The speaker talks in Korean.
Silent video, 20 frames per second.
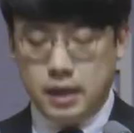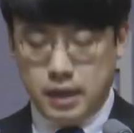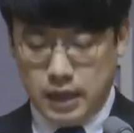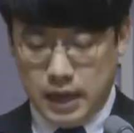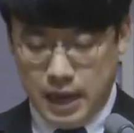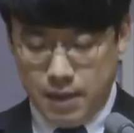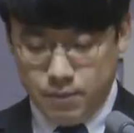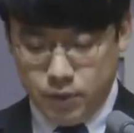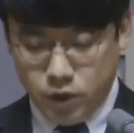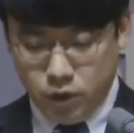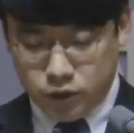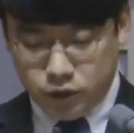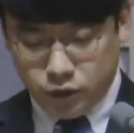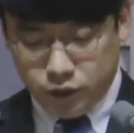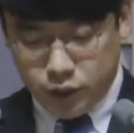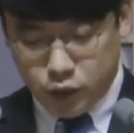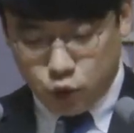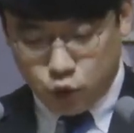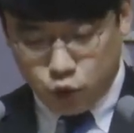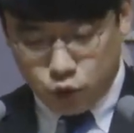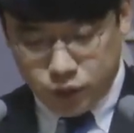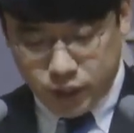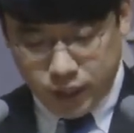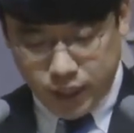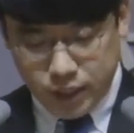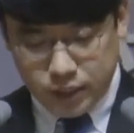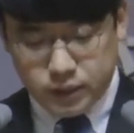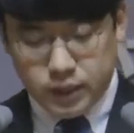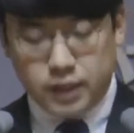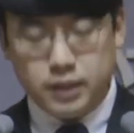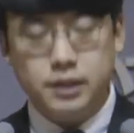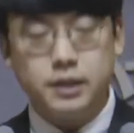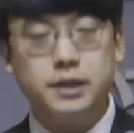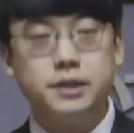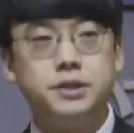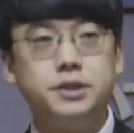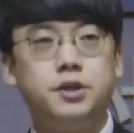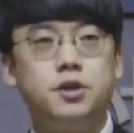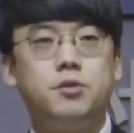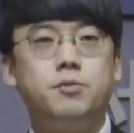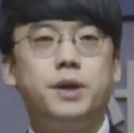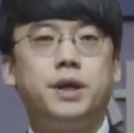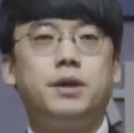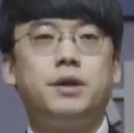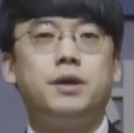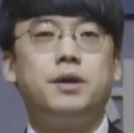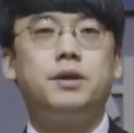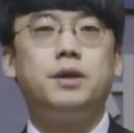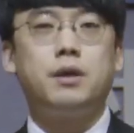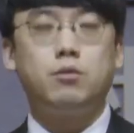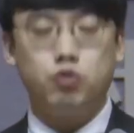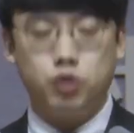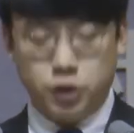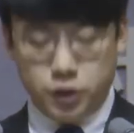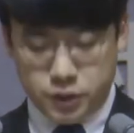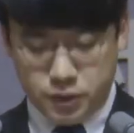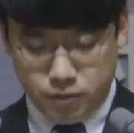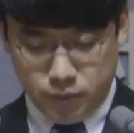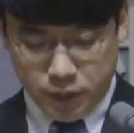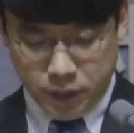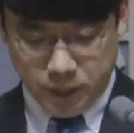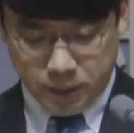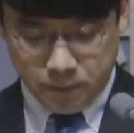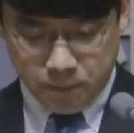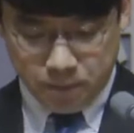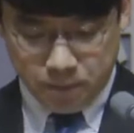감격적인 중생의 은혜를 체험했기 때문이었습니다.